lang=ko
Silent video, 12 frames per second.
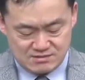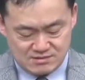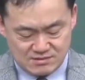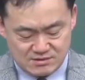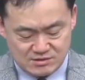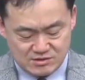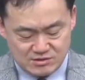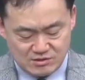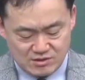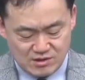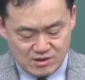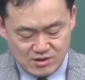그렇죠?
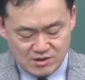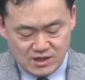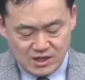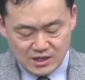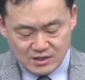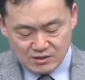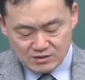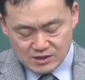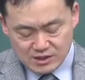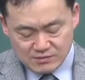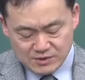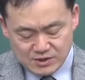내가 이런
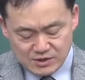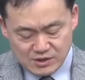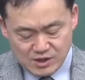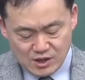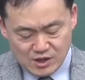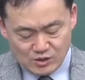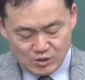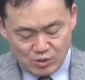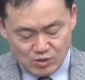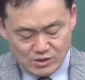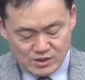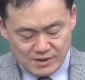사람들을
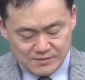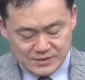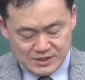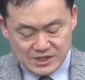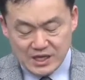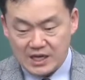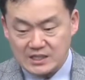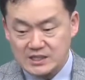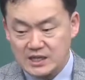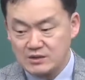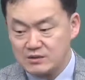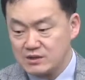용납지
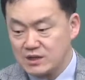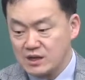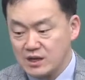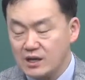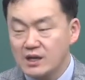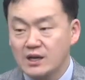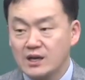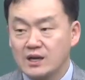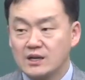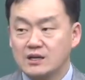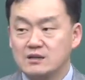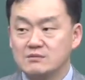아니하리로다.
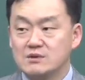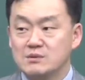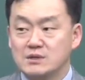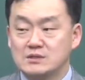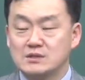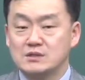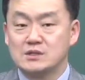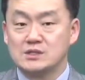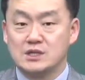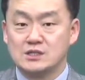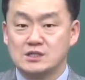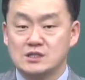하나님의 백성들
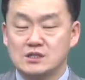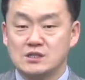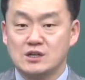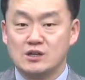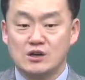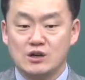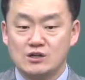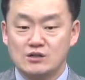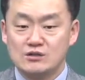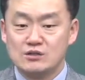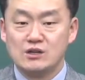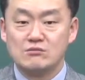다스리는데 내가
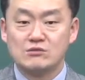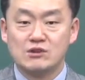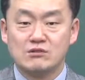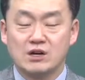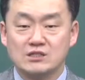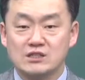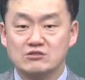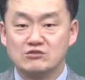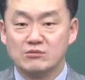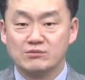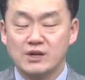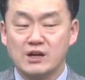이런 사람들하고 같이 할 수
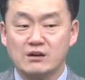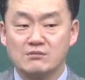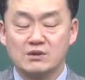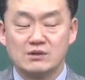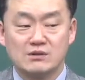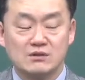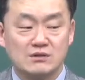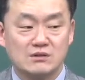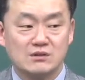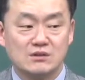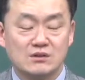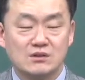없다.
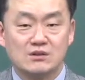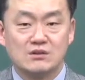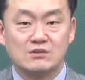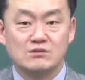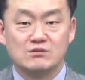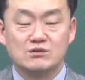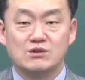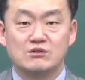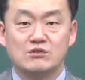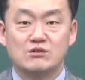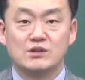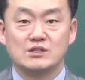우리가
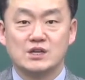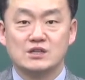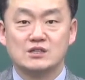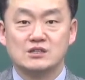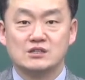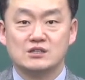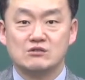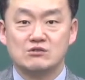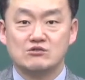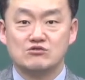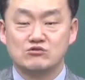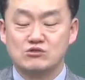교회 재직, 특히
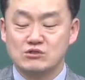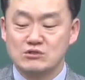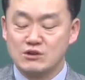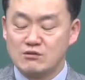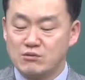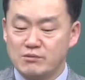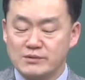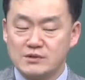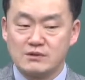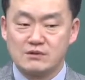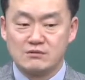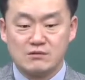우리 중직자를 뽑을
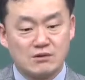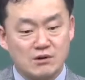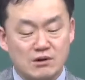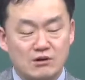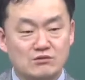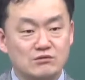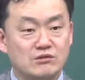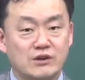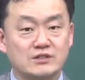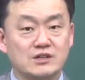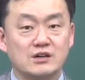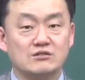때는 아주
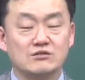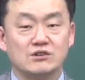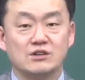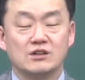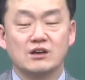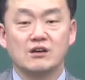굉장하죠 이렇게.